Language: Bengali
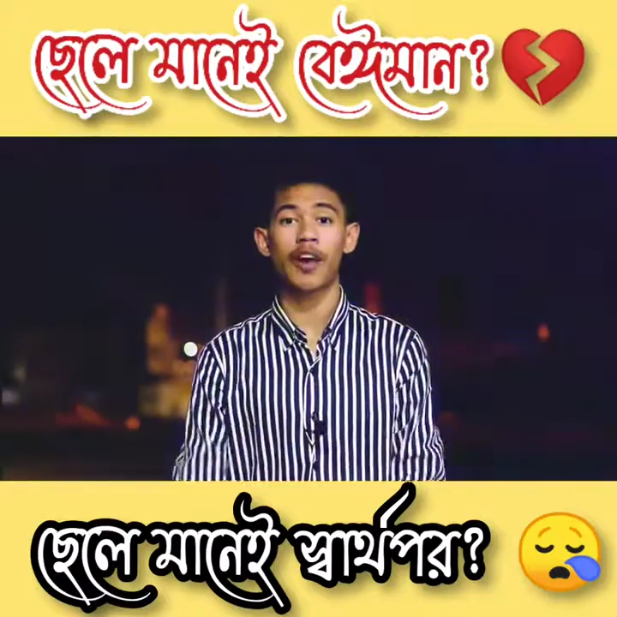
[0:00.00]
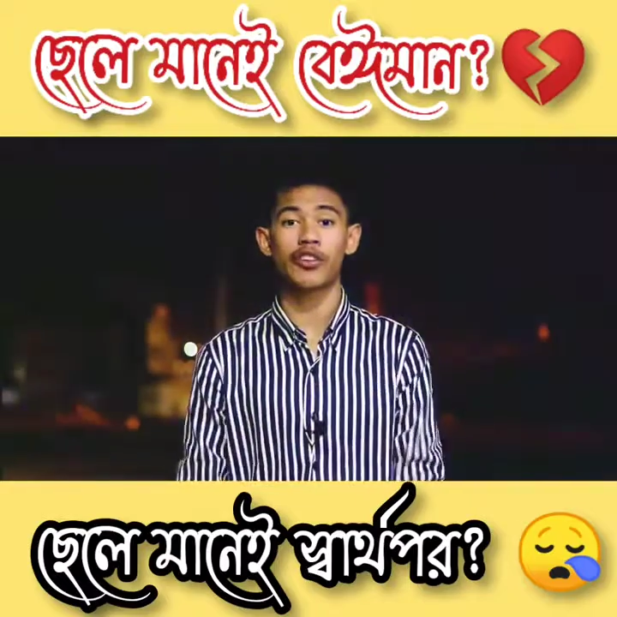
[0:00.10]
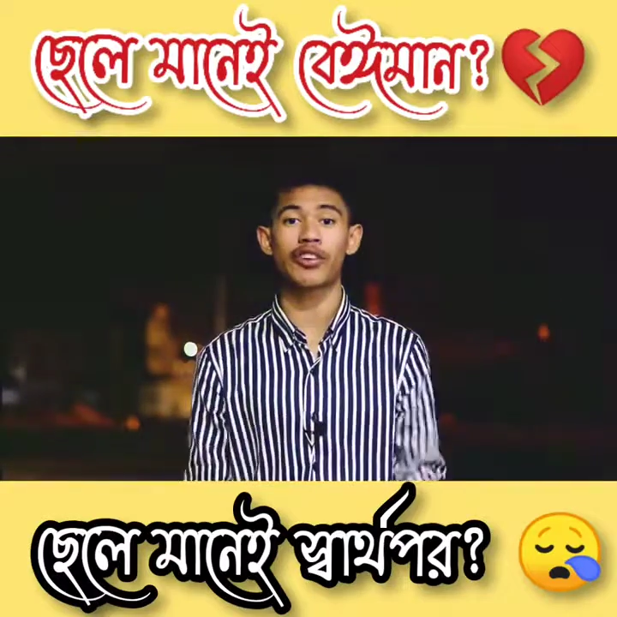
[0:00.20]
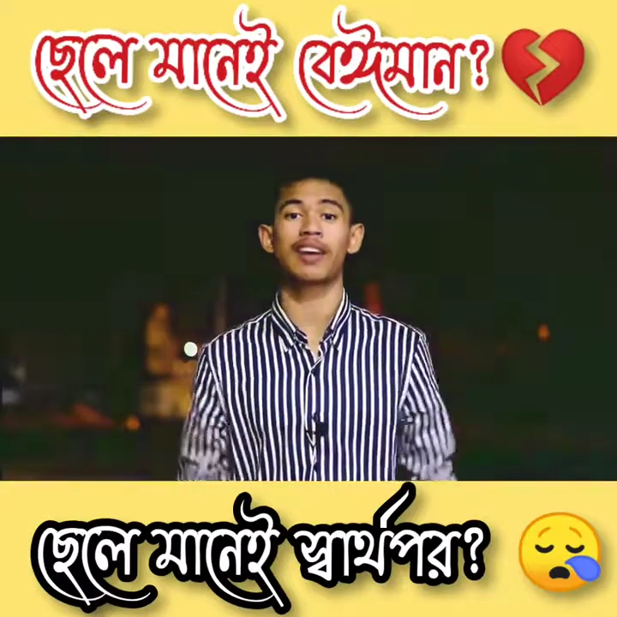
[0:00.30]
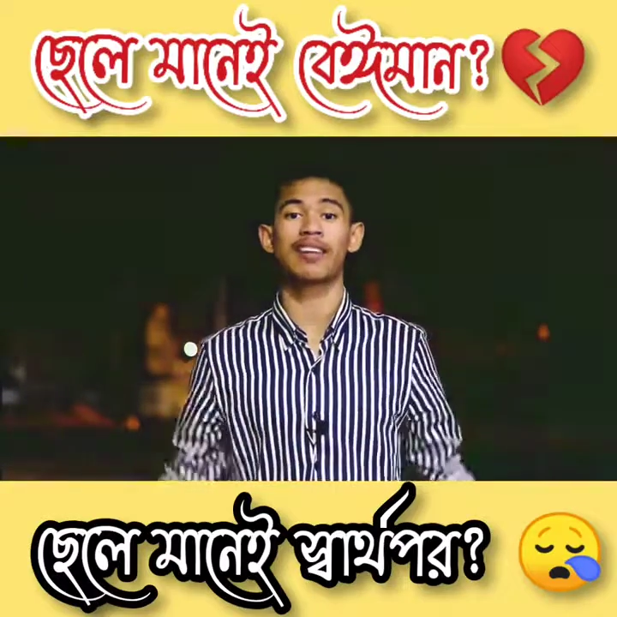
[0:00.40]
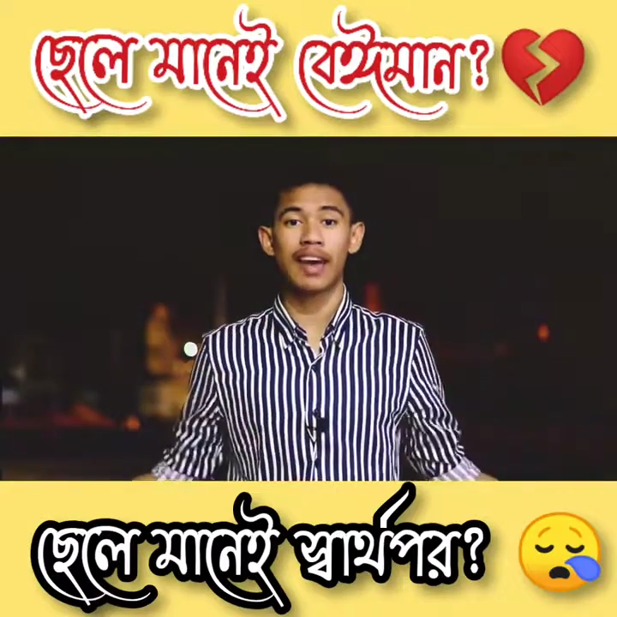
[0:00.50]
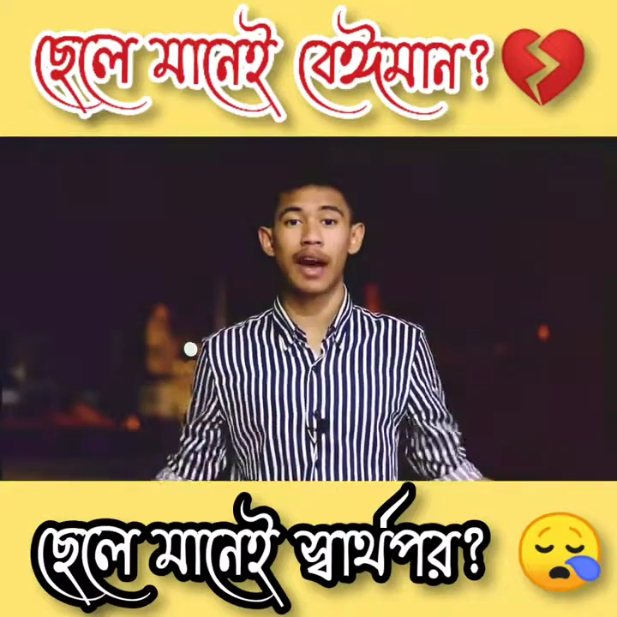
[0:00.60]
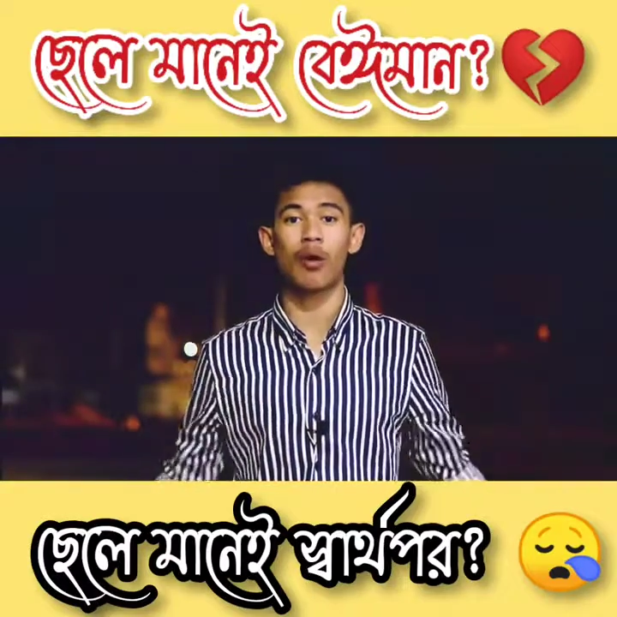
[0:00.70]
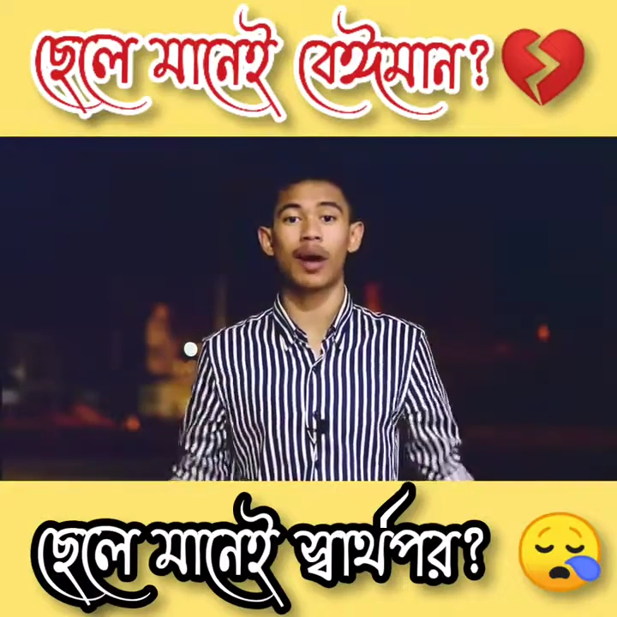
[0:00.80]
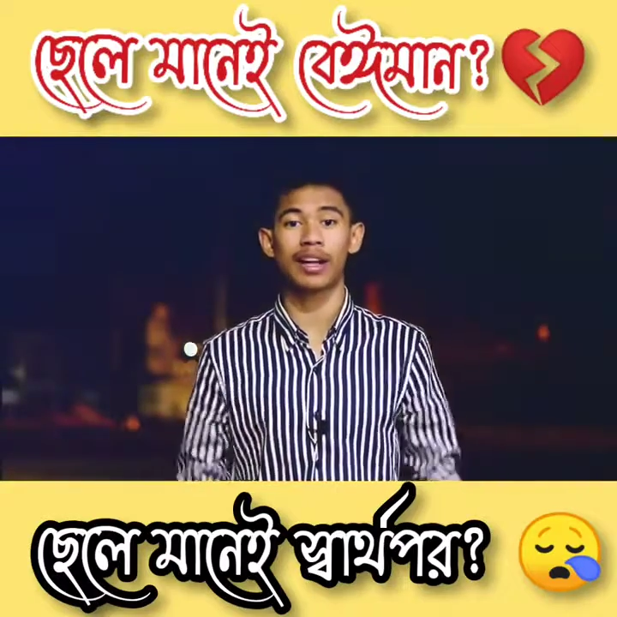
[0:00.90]
মানুষটিকে
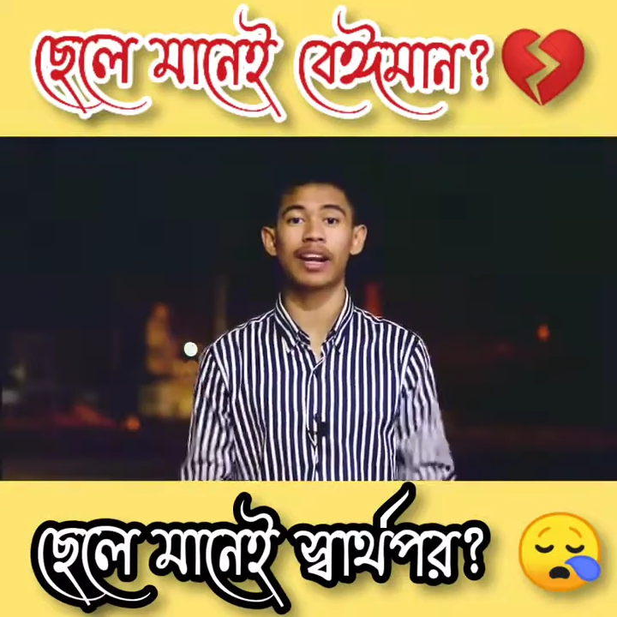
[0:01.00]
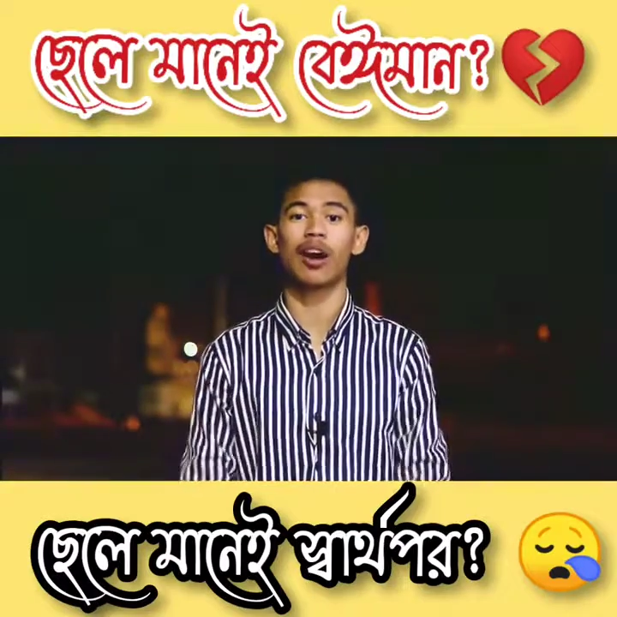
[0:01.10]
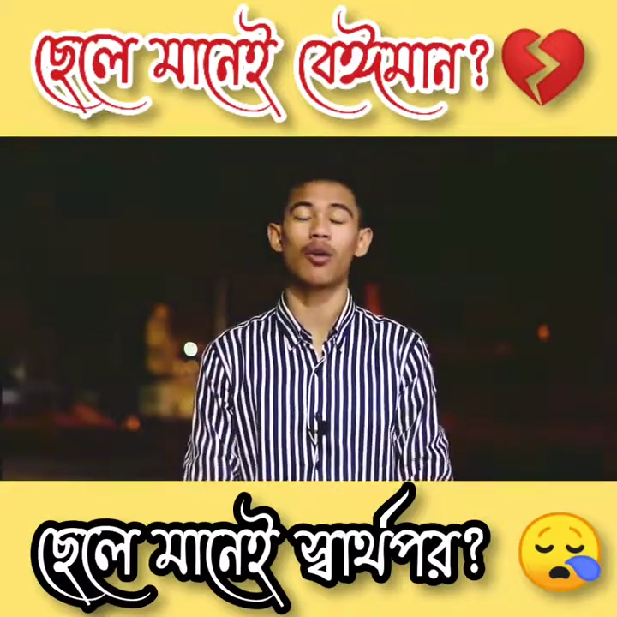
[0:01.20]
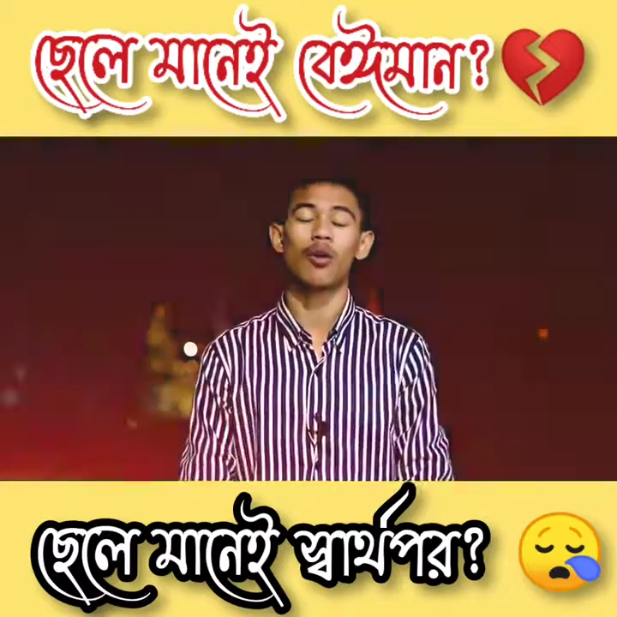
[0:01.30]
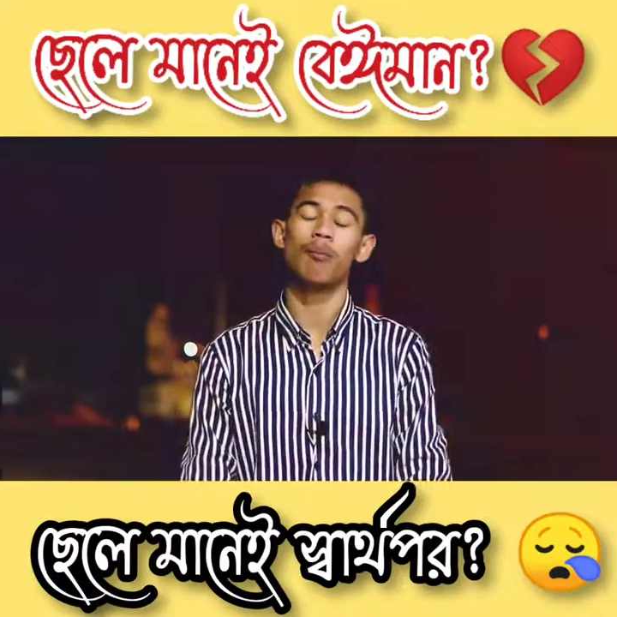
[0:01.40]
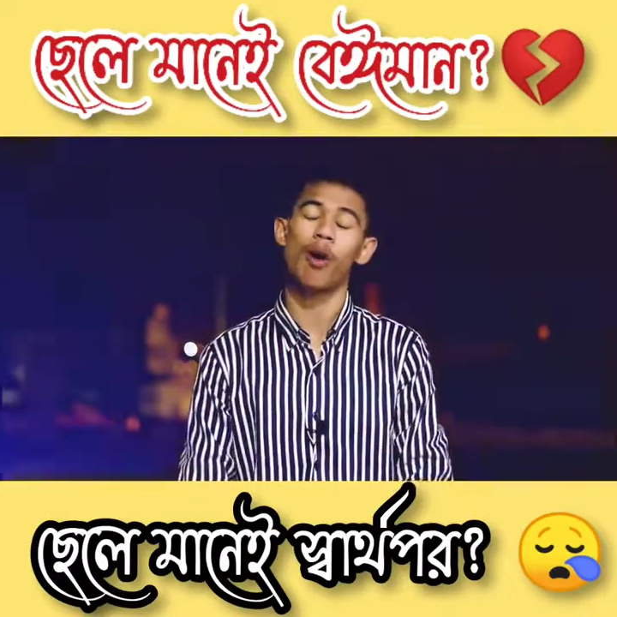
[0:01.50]
দেয়া ওয়াদাটাও